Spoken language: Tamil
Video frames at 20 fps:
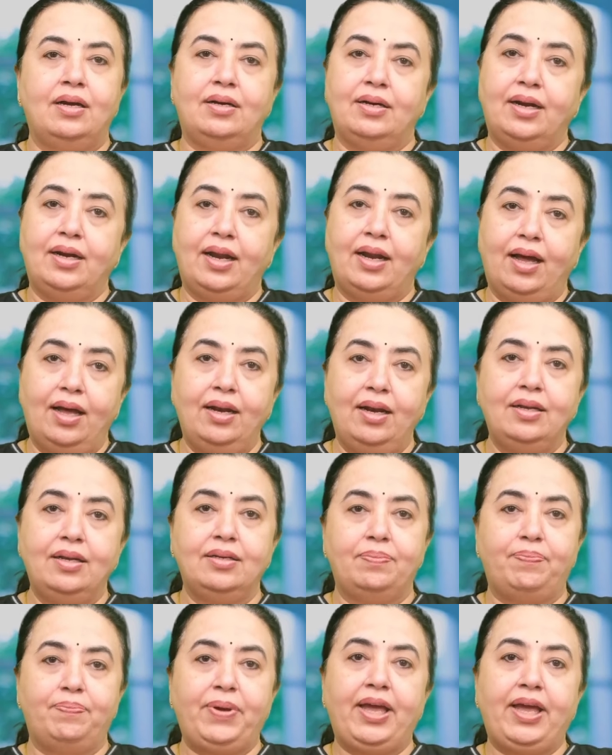நாலு
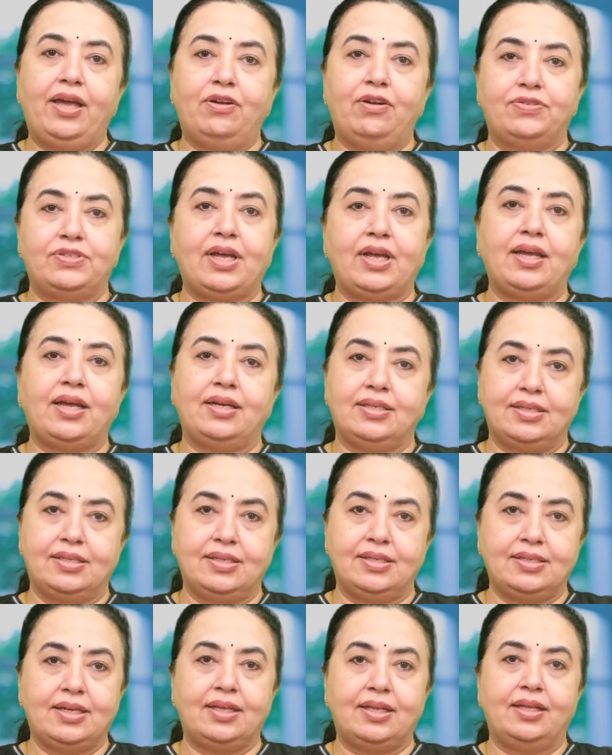பேர் ஆஃப் சைனஸஸ்
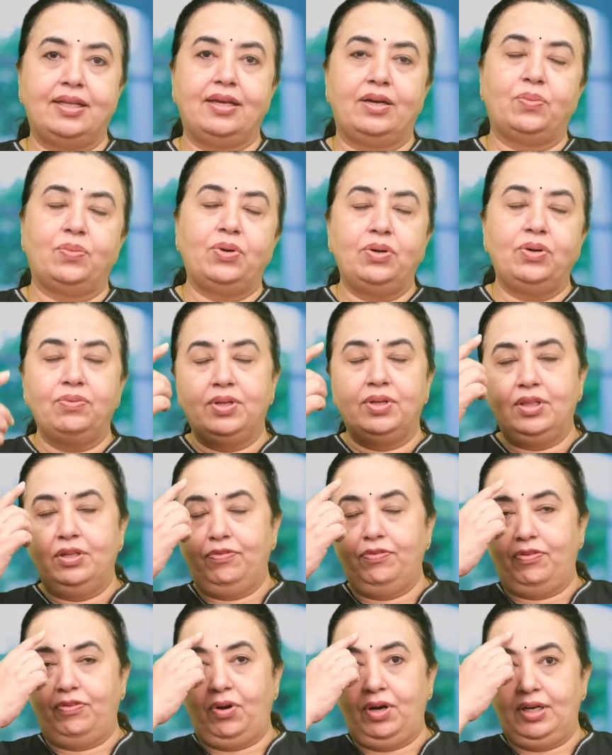அது ஒன்று வந்து ஃப்ரான்டல்